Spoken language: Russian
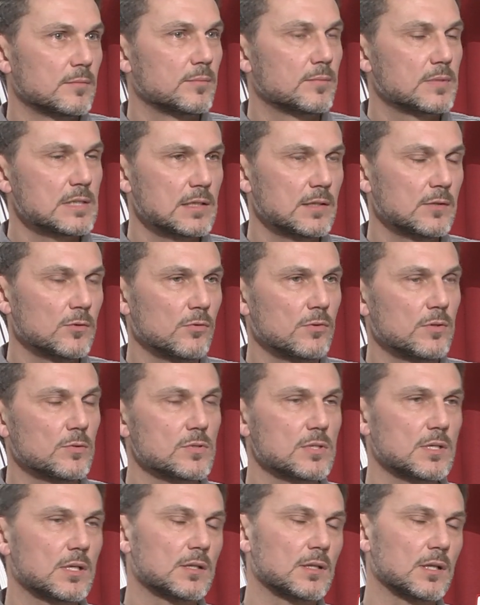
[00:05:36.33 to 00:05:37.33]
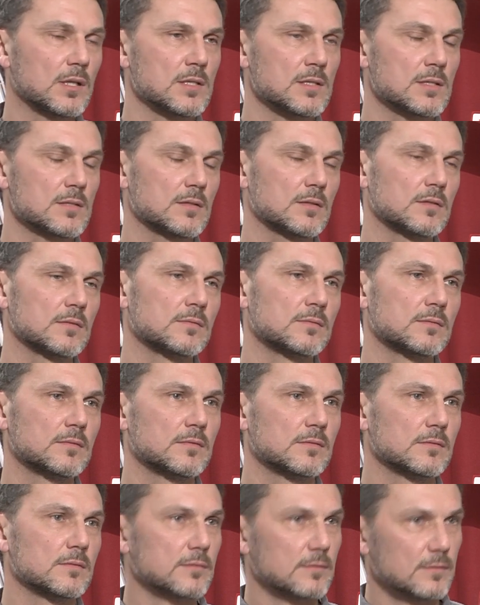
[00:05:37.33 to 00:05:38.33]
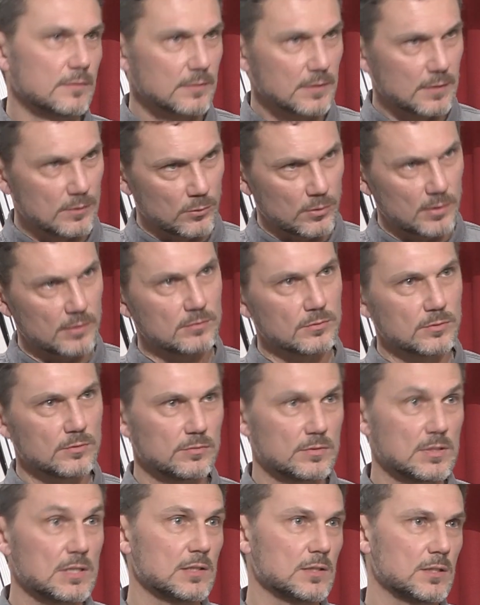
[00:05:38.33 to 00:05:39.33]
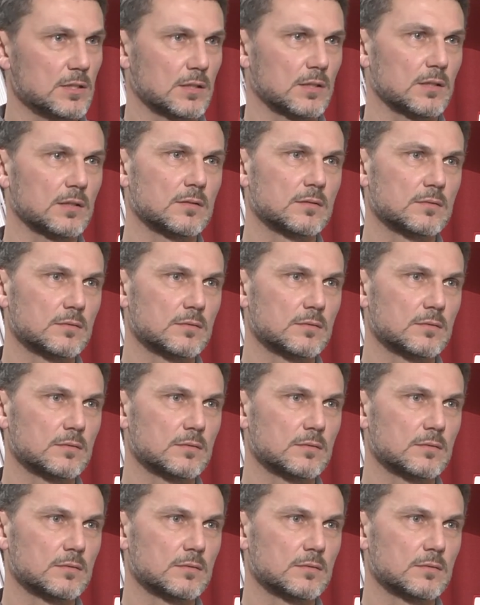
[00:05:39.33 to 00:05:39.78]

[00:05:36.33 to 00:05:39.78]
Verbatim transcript: пошли новые русские танцы которые вот вы слышали,